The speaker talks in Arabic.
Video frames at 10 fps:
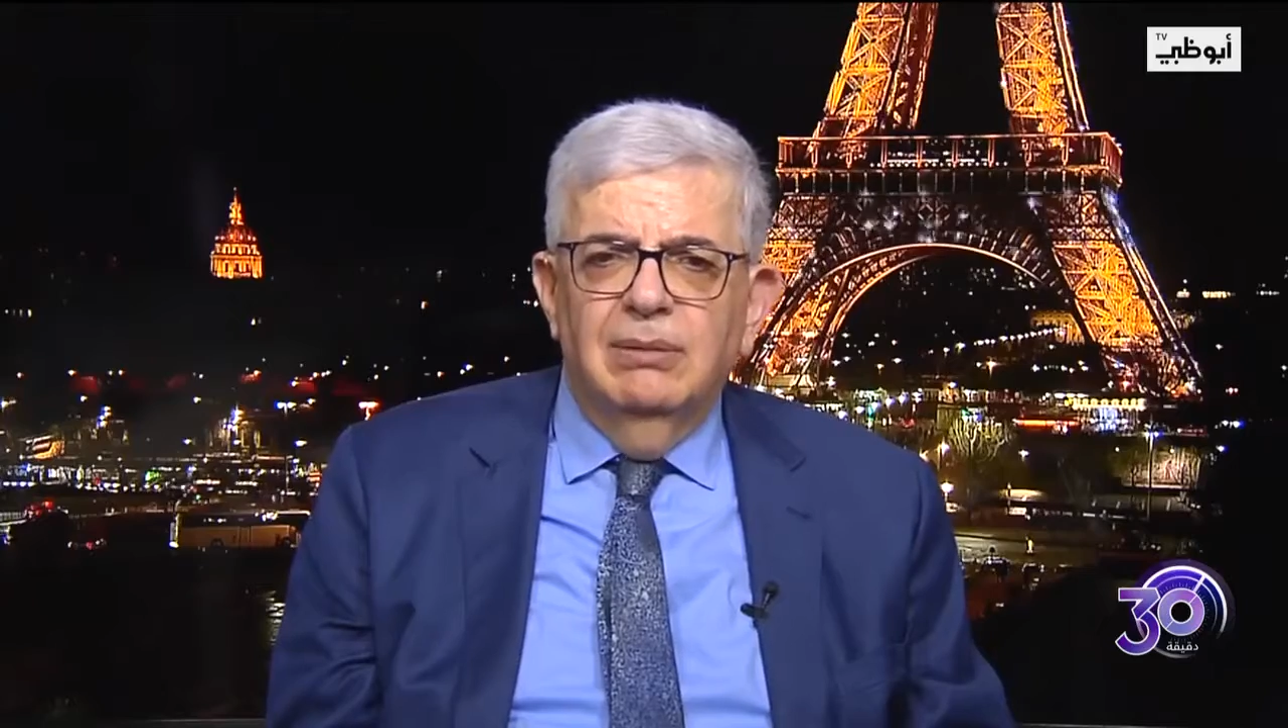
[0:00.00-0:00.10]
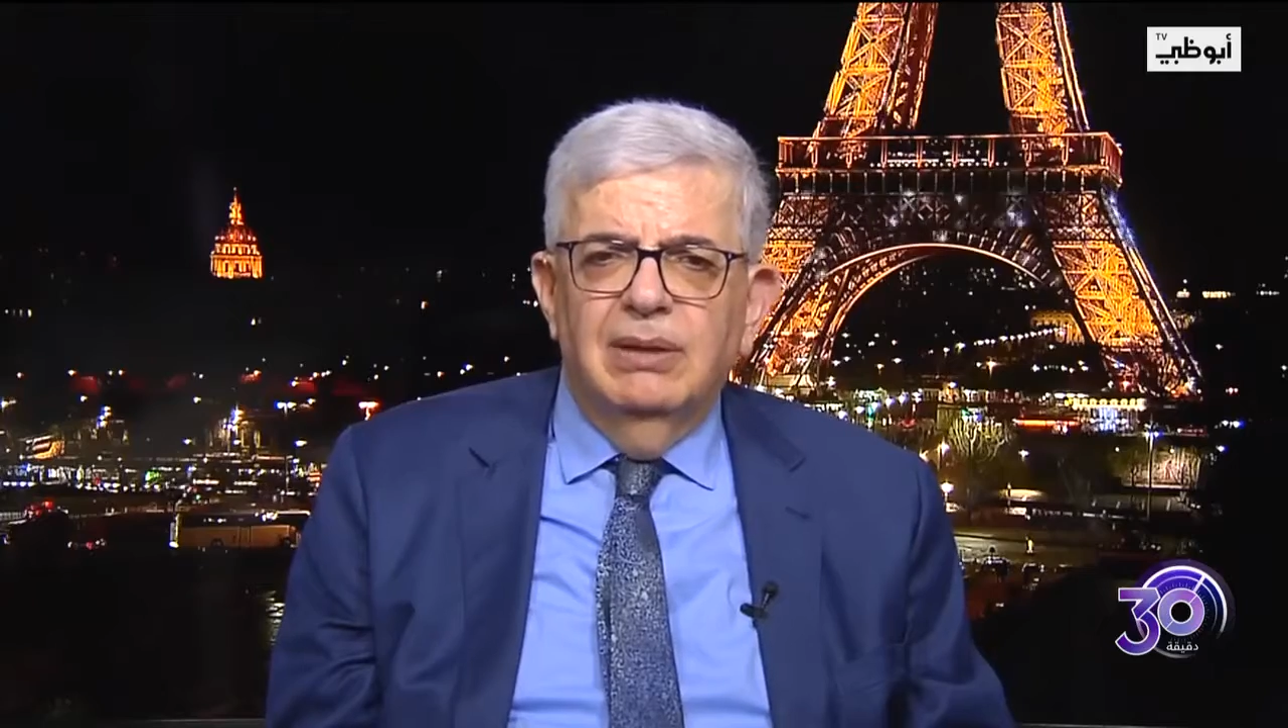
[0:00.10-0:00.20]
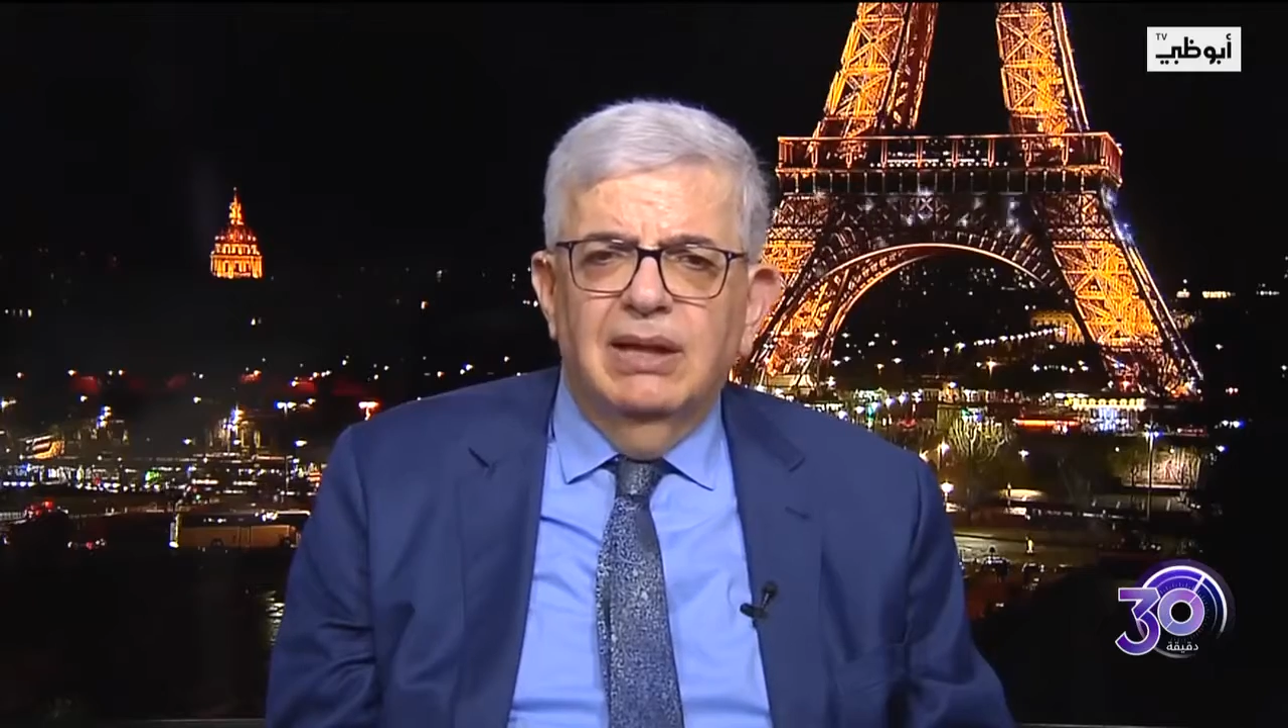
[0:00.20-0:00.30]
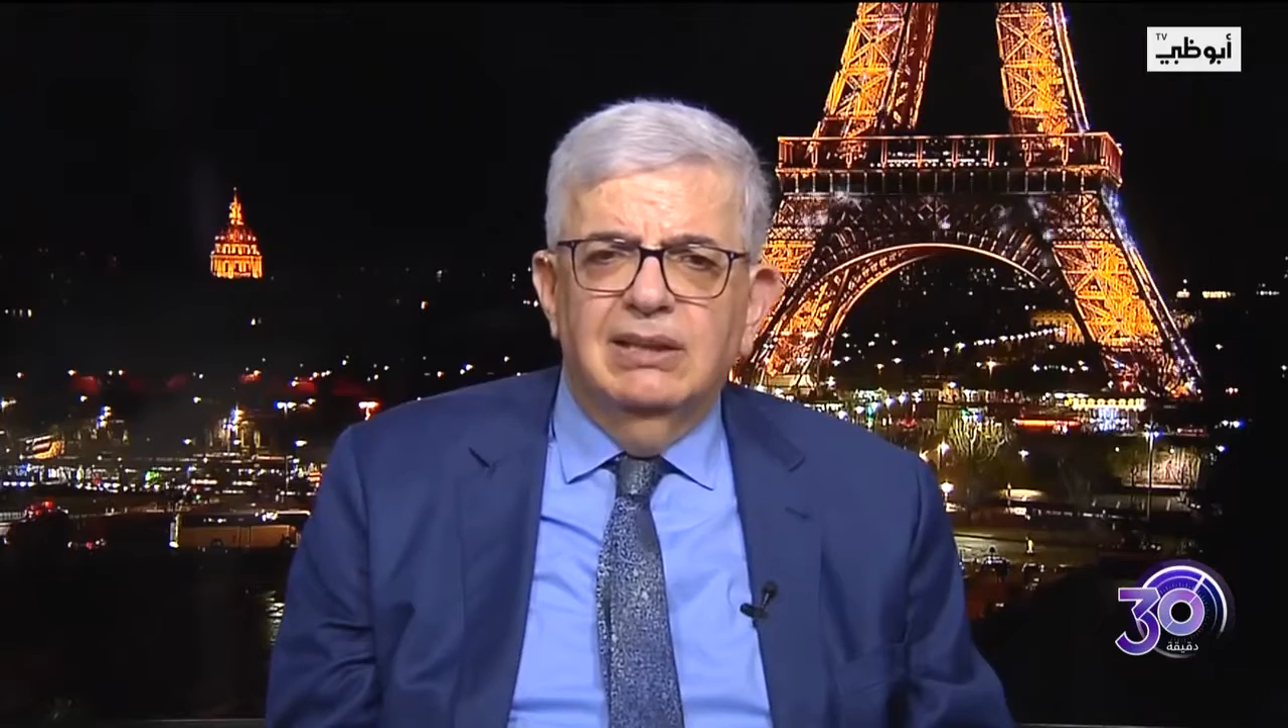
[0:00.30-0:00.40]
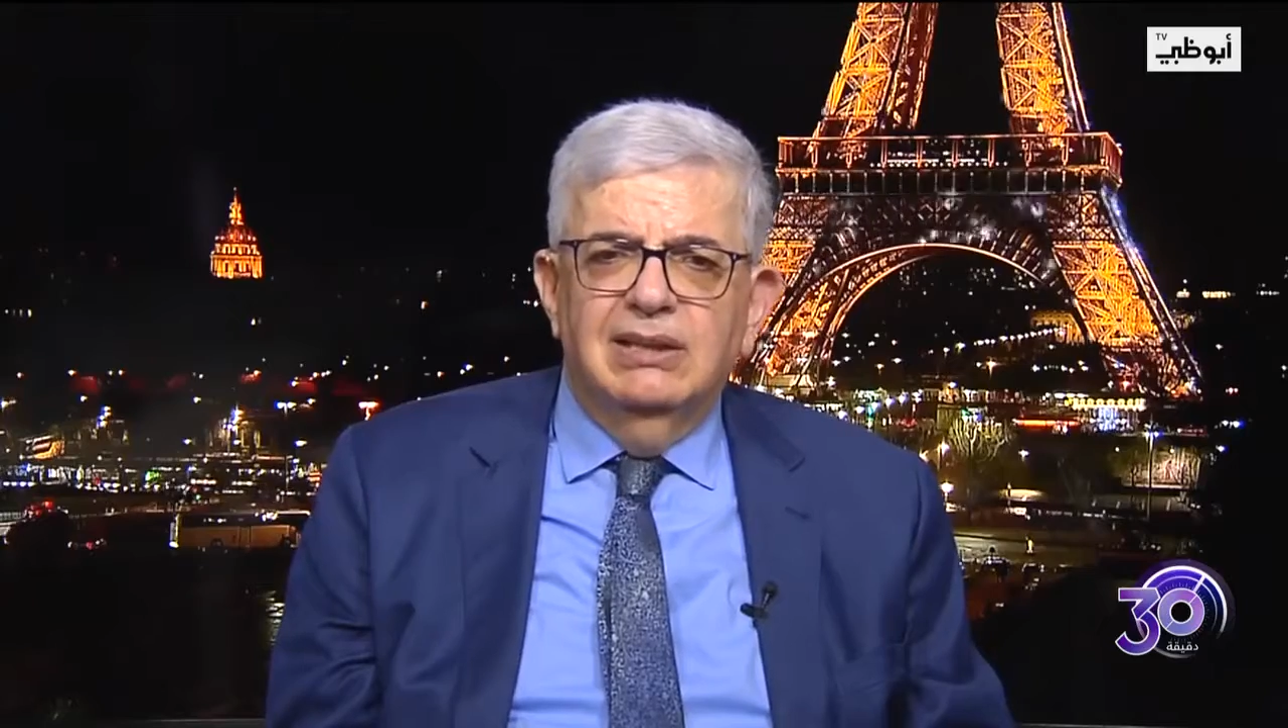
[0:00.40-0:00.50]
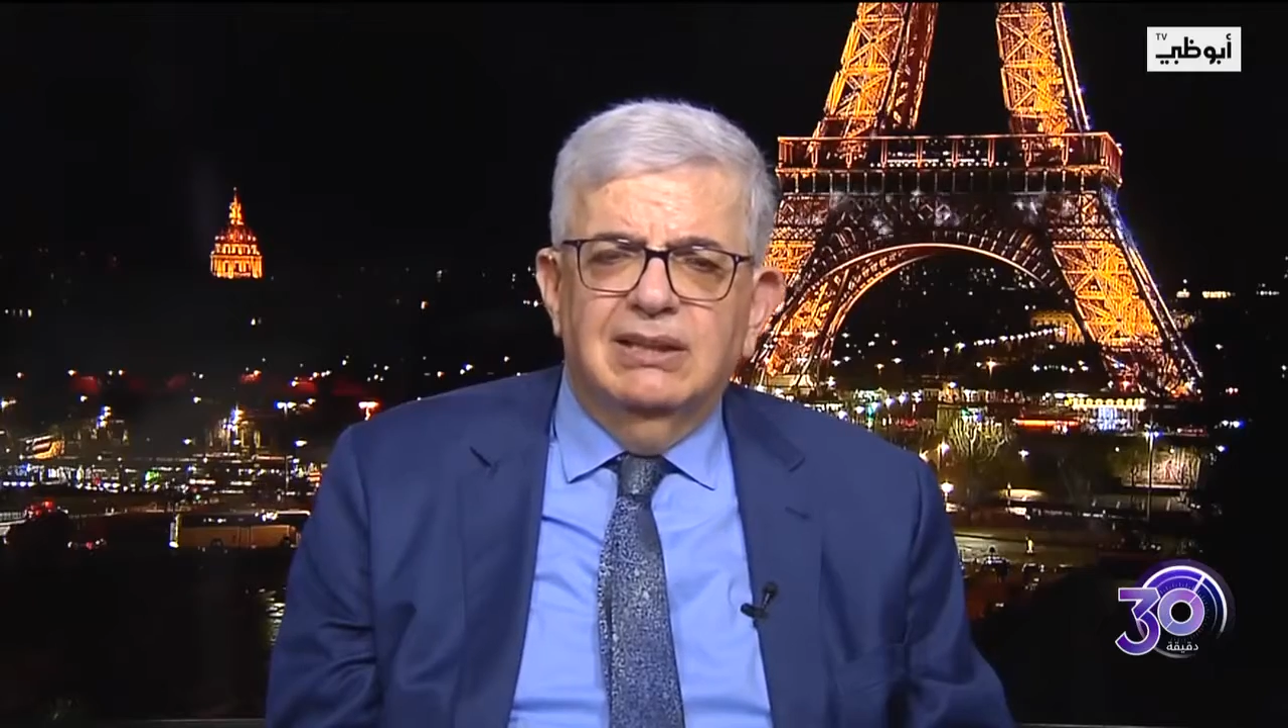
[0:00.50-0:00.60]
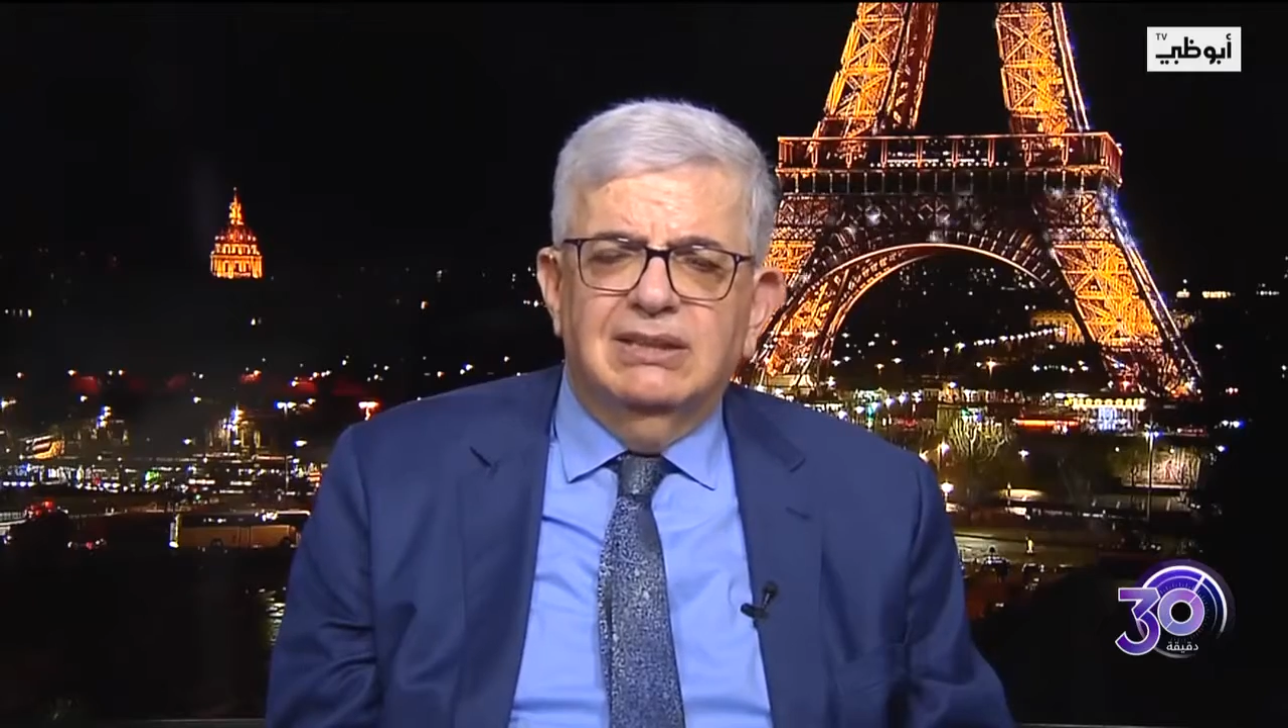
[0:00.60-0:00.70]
الباردة